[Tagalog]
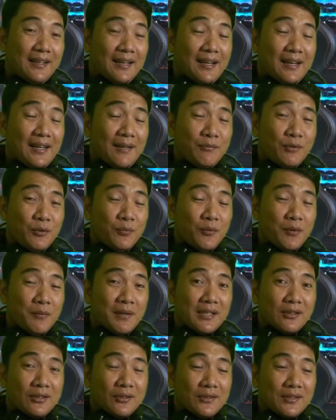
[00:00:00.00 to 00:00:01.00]
Alam niyo po
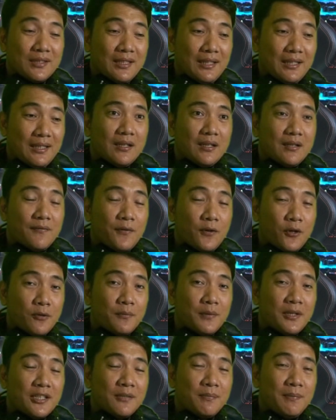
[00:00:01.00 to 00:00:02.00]
ba tong si
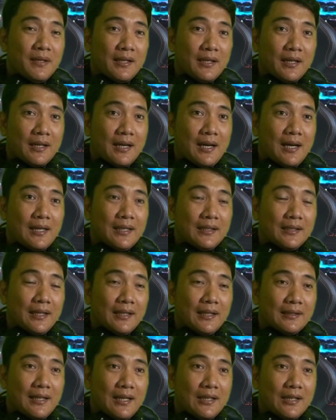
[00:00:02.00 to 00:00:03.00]
former Speaker Alan
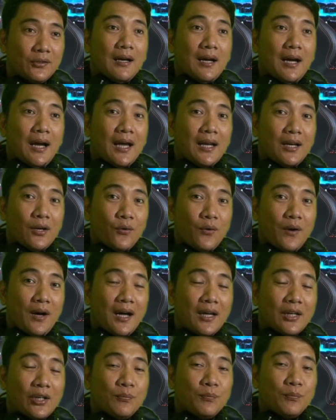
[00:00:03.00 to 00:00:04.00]
Cayetano?
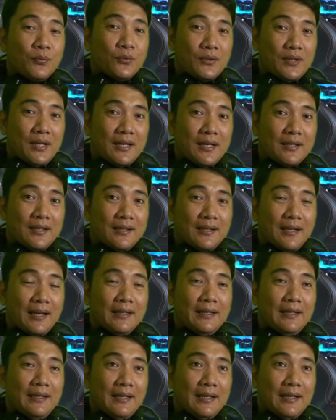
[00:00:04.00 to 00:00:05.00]
Araw-araw po yan,
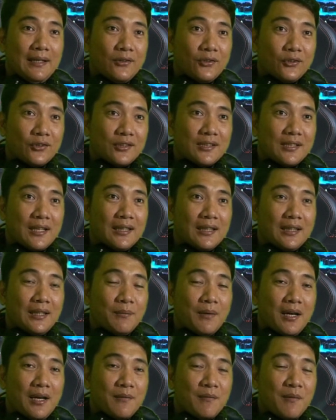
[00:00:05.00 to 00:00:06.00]
nag-iikot sa ating
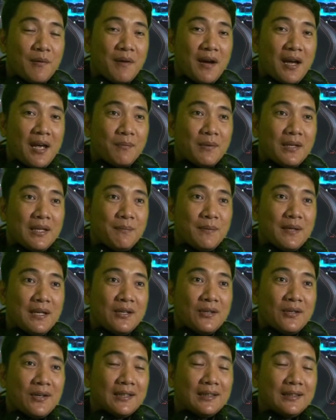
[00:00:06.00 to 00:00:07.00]
mga kababayan
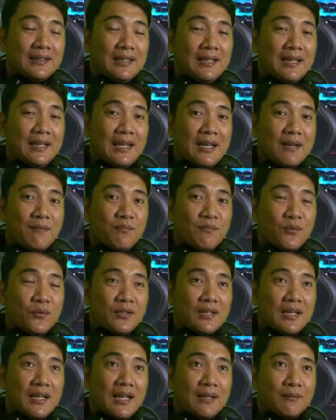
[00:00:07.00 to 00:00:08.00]
Pilipino at nilalive po
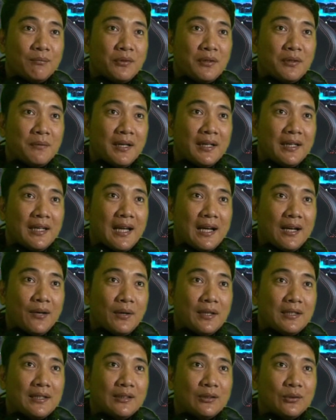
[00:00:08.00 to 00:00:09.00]
niya lahat po ng mga
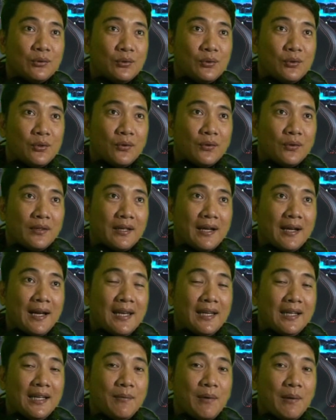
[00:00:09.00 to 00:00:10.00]
ginagawa niyang tulong na
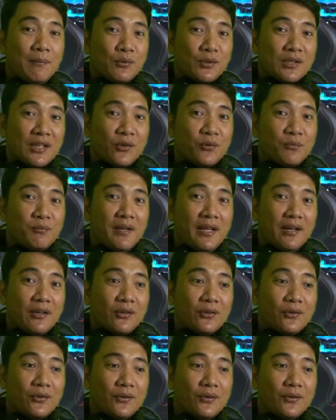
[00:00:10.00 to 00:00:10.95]
galing naman po sa gobyerno.